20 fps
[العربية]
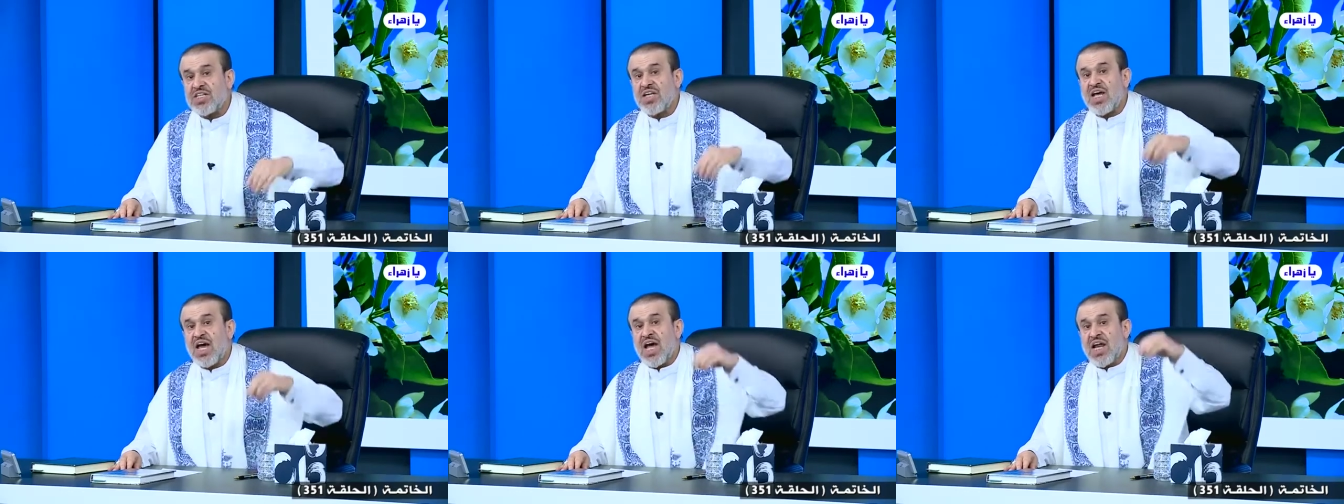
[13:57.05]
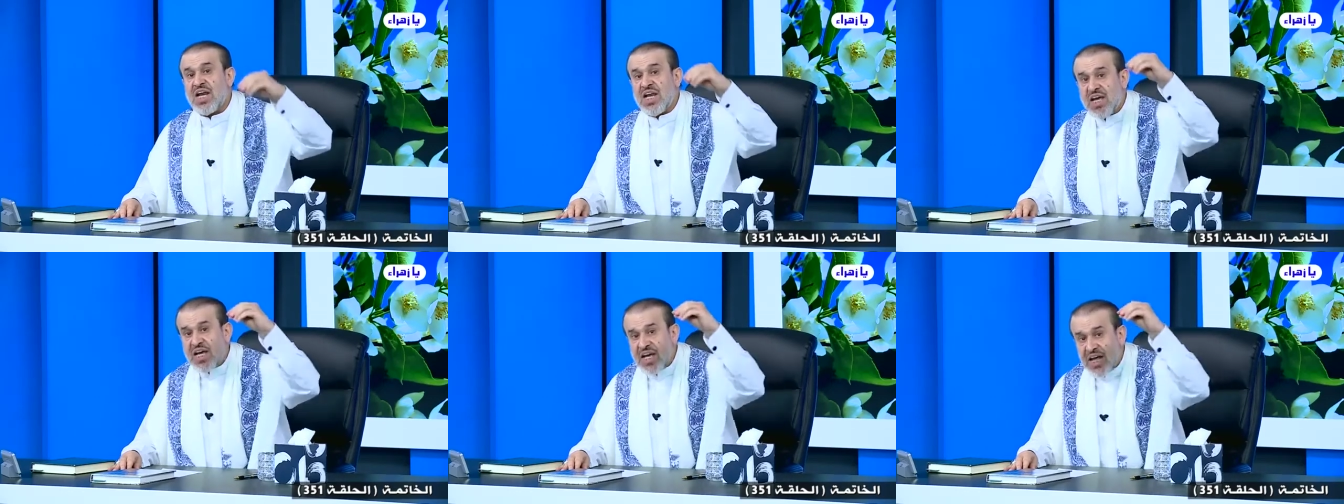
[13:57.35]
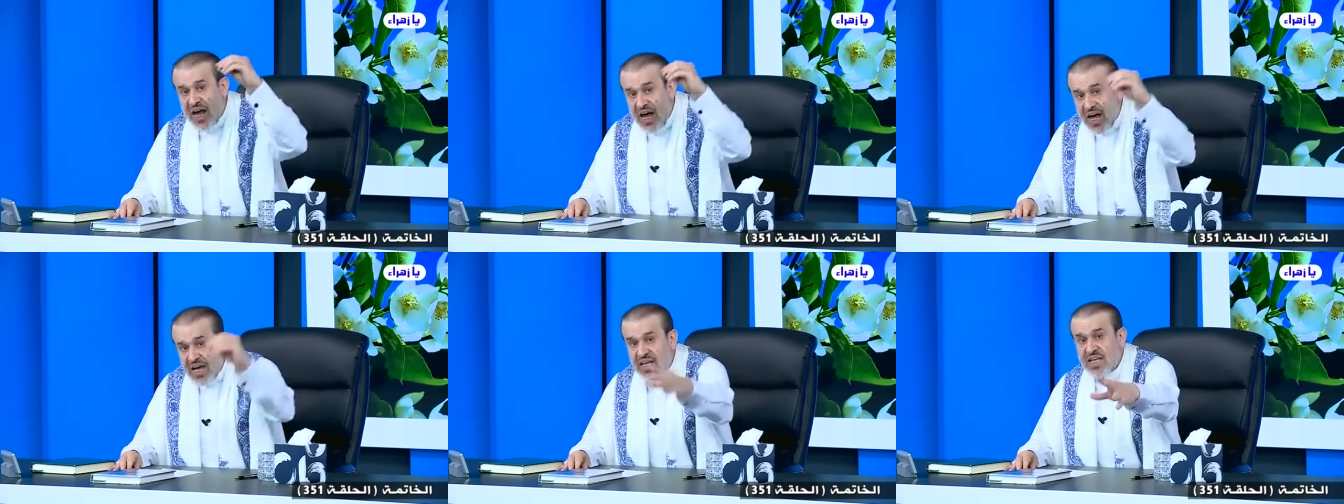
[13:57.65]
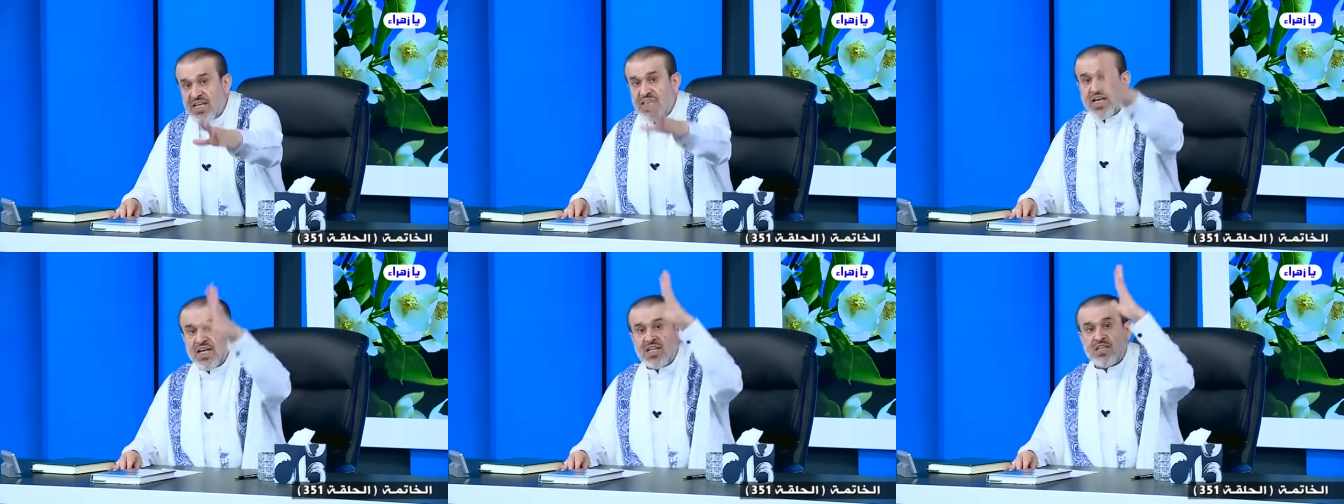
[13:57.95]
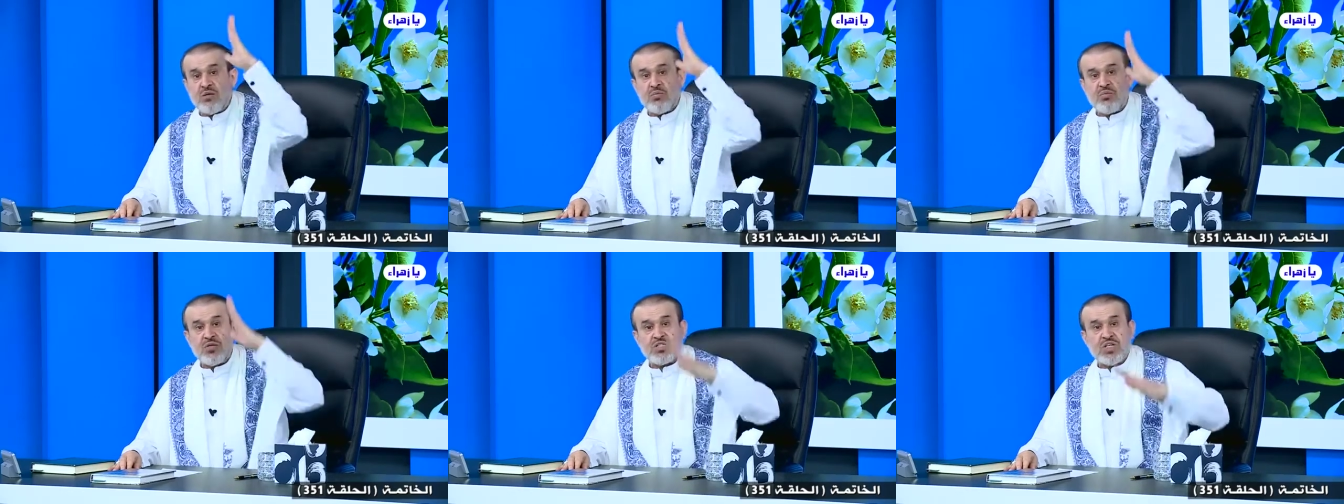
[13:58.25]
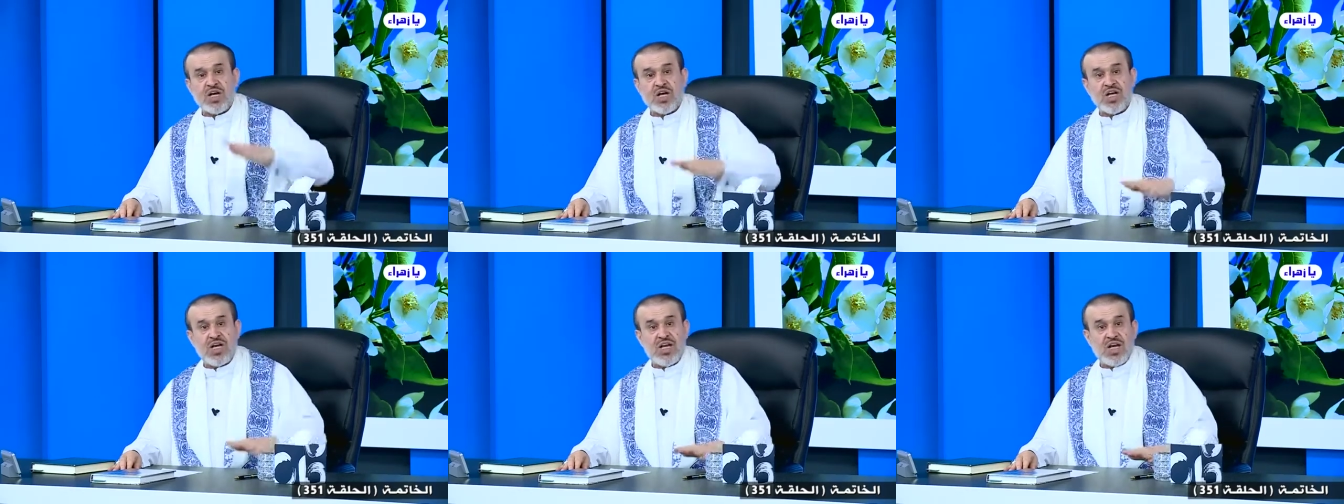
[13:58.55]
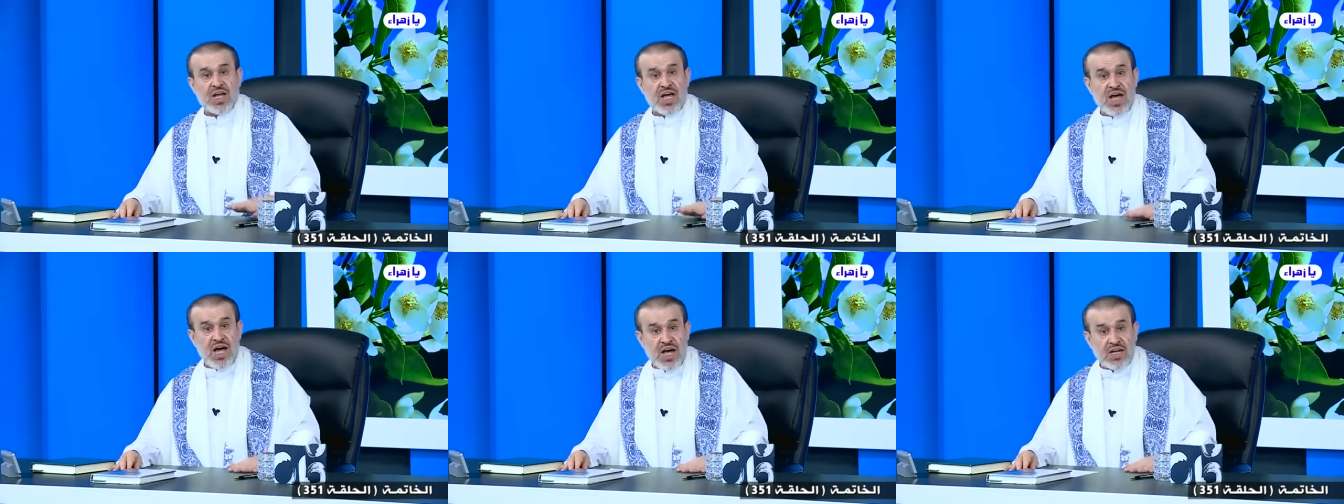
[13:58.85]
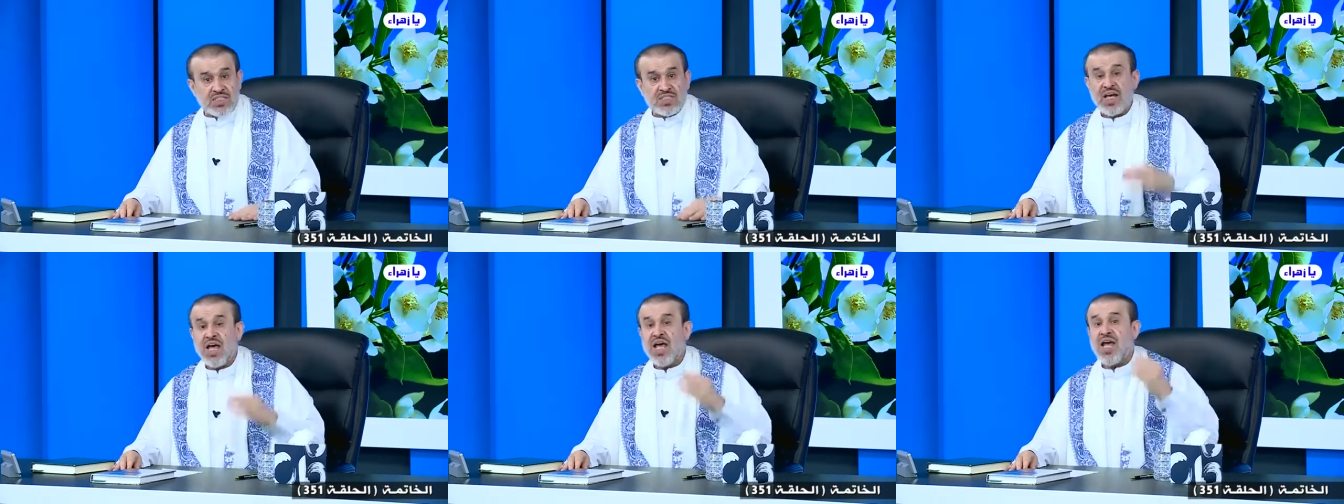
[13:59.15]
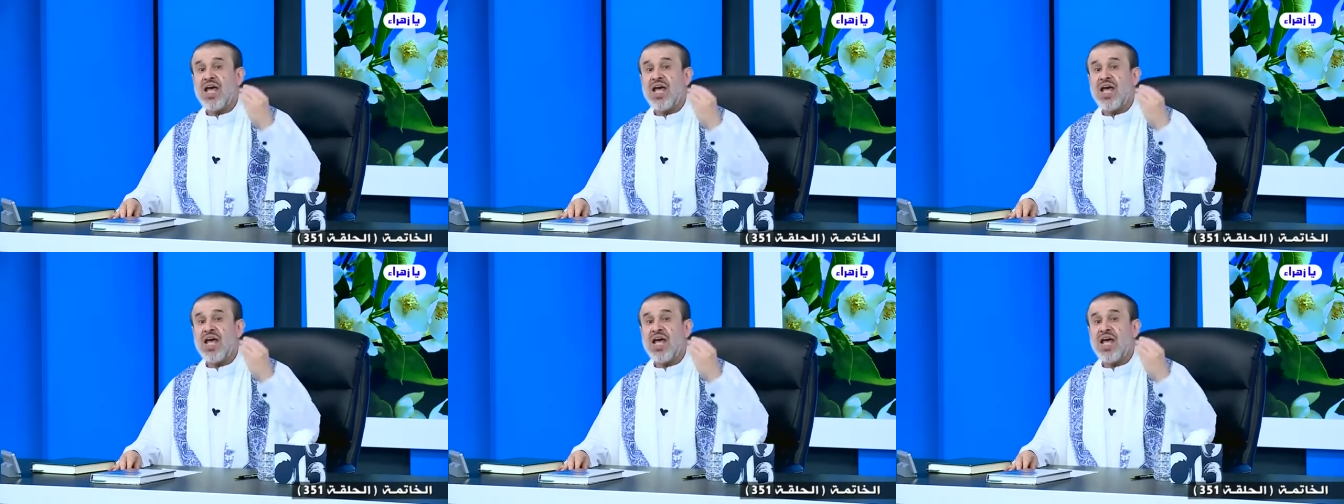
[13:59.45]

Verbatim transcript: العراقيه بشكل خاص